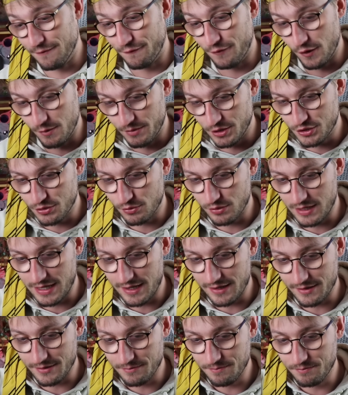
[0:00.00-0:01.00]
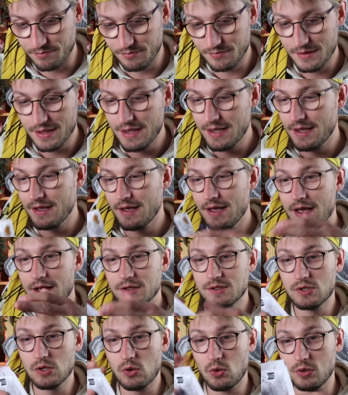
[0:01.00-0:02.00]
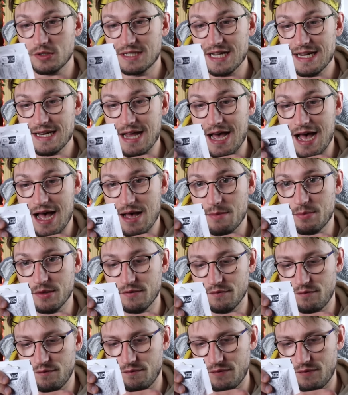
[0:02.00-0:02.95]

Vollmilchschokolade. So, dann haben...